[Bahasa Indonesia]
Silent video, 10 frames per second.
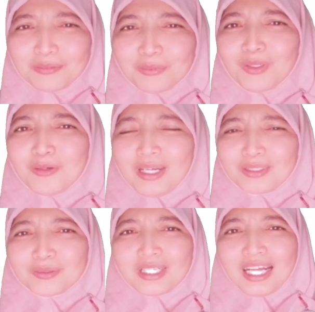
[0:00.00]
di Pulau
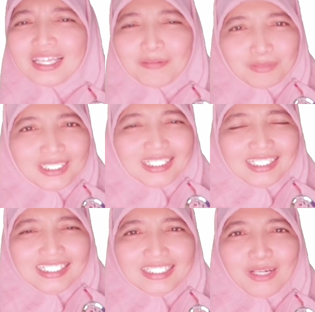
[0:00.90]
Madura, tapi
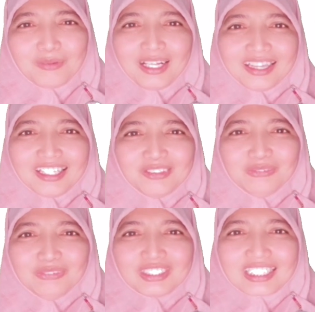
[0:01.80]
di Jawa
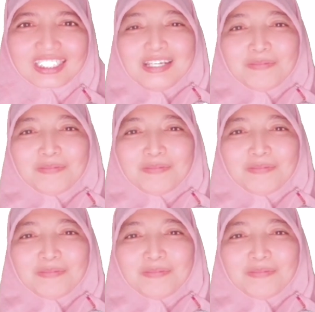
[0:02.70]
Timur.